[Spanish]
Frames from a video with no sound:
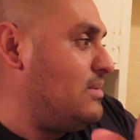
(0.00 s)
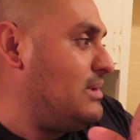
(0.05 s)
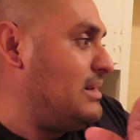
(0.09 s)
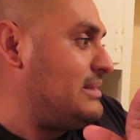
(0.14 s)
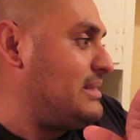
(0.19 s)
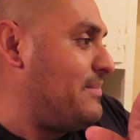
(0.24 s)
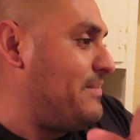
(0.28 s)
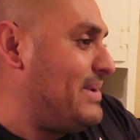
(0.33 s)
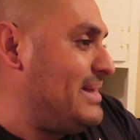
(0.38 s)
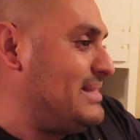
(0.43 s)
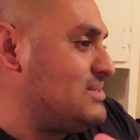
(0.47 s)
la
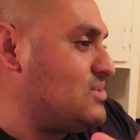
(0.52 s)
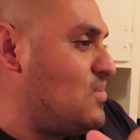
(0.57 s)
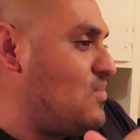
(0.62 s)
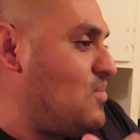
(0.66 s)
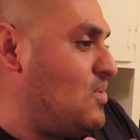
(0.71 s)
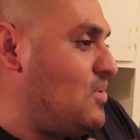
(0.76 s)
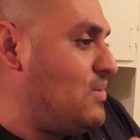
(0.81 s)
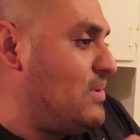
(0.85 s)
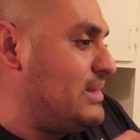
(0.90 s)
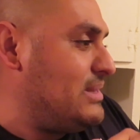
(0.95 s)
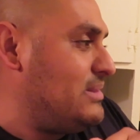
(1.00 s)
tapas
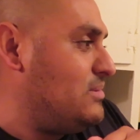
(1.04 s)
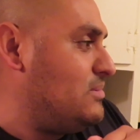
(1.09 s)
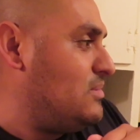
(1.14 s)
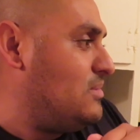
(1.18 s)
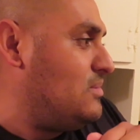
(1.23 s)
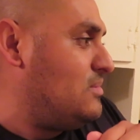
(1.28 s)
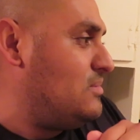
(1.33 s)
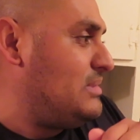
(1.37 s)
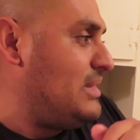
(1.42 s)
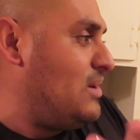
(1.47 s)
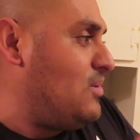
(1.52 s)
como en
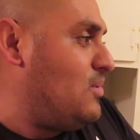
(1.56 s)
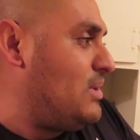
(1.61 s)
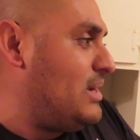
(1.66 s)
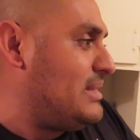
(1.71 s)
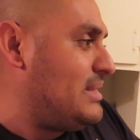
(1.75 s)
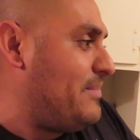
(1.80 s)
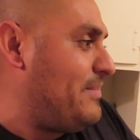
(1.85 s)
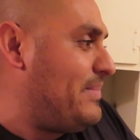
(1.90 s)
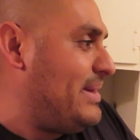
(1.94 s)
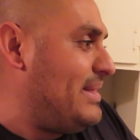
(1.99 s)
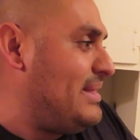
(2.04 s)
una hora
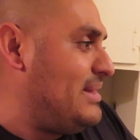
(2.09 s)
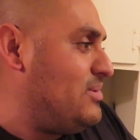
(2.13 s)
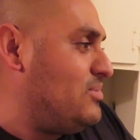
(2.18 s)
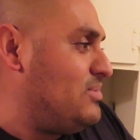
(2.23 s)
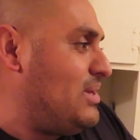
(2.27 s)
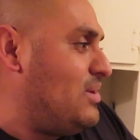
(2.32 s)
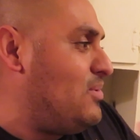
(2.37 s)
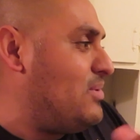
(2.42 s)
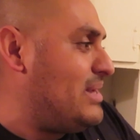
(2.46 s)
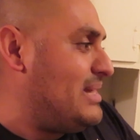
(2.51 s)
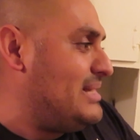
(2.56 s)
tapada y
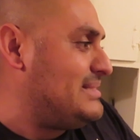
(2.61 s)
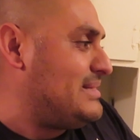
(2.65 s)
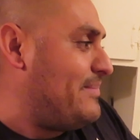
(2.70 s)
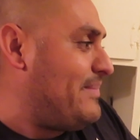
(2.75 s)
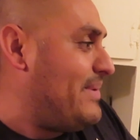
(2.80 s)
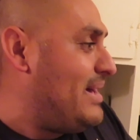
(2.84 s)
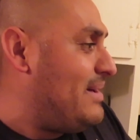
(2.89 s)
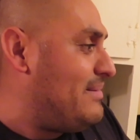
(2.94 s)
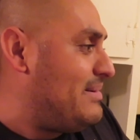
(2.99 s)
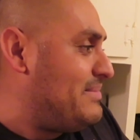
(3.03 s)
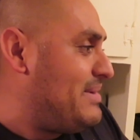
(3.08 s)
una hora
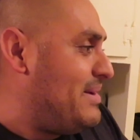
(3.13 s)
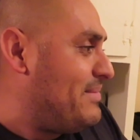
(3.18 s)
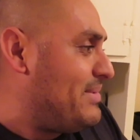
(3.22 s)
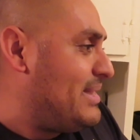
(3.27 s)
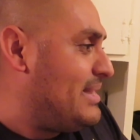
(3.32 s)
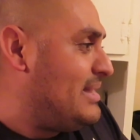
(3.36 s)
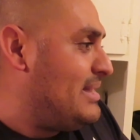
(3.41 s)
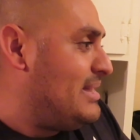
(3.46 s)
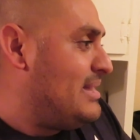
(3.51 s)
destapada, mamá.